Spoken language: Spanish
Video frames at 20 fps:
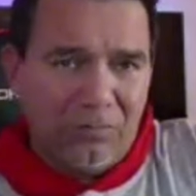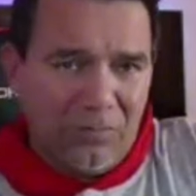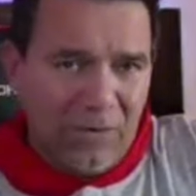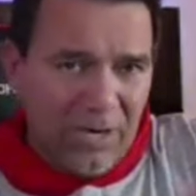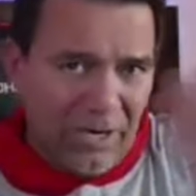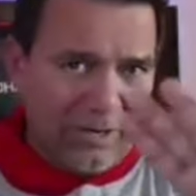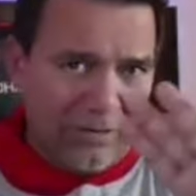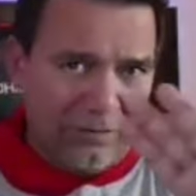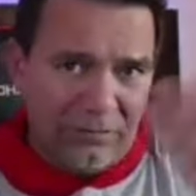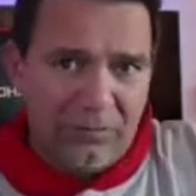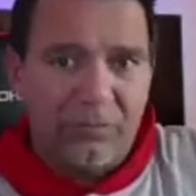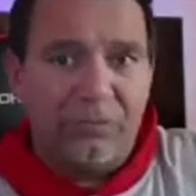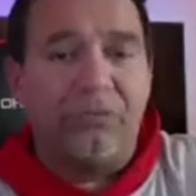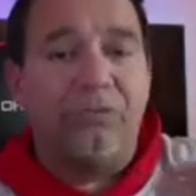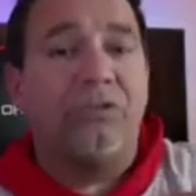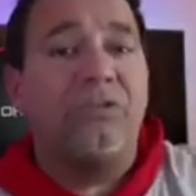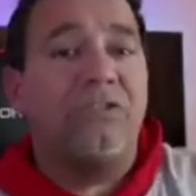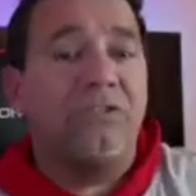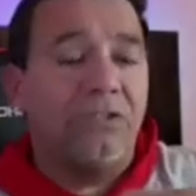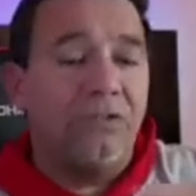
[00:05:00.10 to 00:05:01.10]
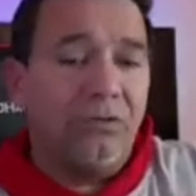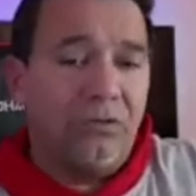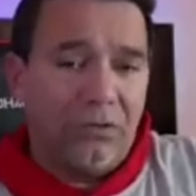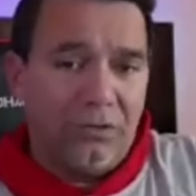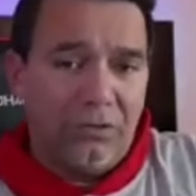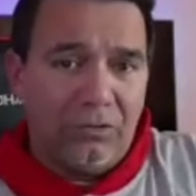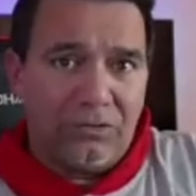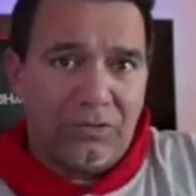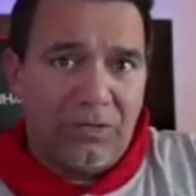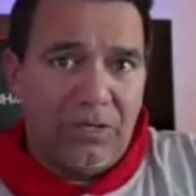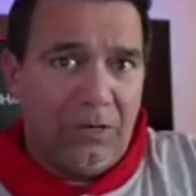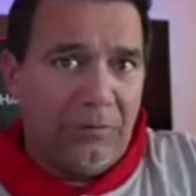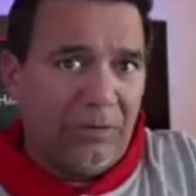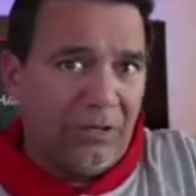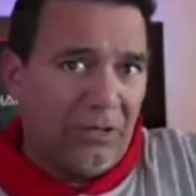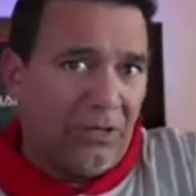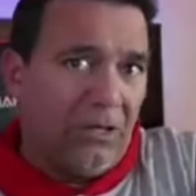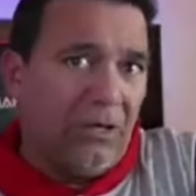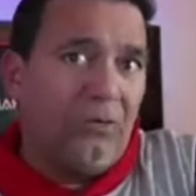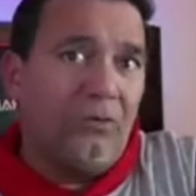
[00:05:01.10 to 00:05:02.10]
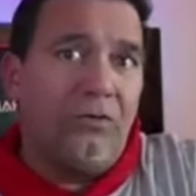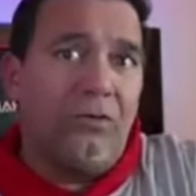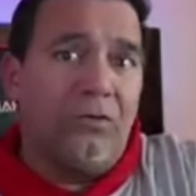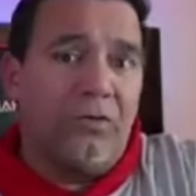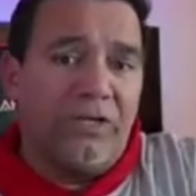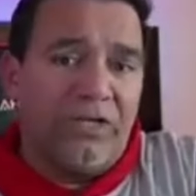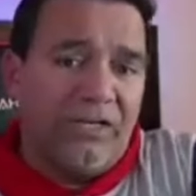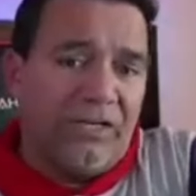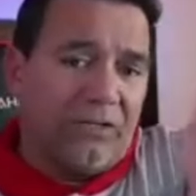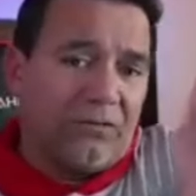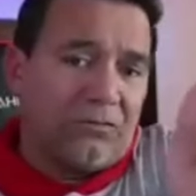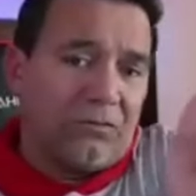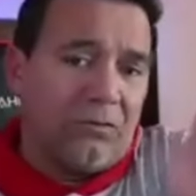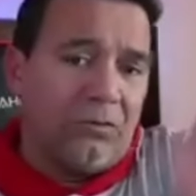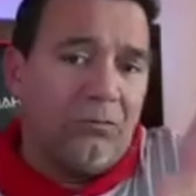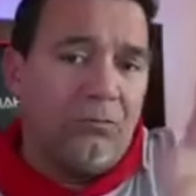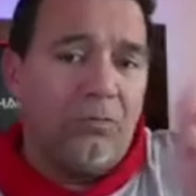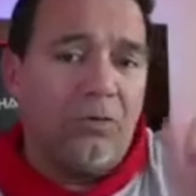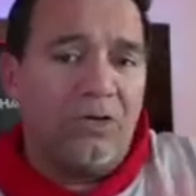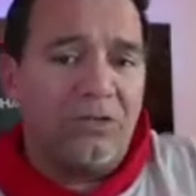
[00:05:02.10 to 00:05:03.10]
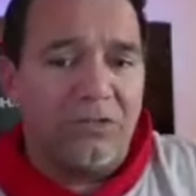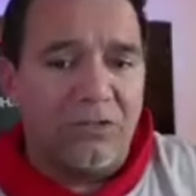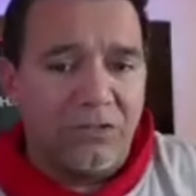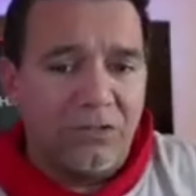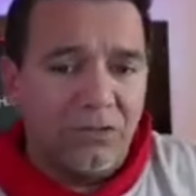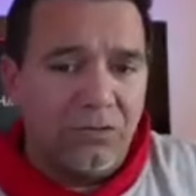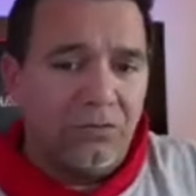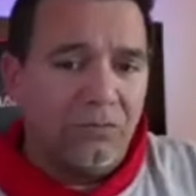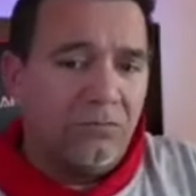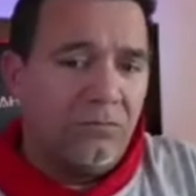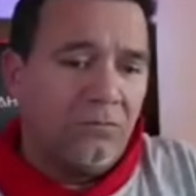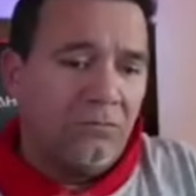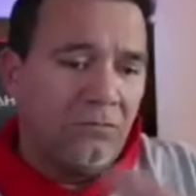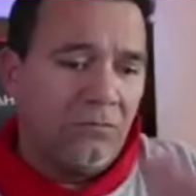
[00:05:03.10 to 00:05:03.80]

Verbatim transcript: Vaya, no estoy diciendo que lo sea, pero el audio, eso lo puedo hacer yo.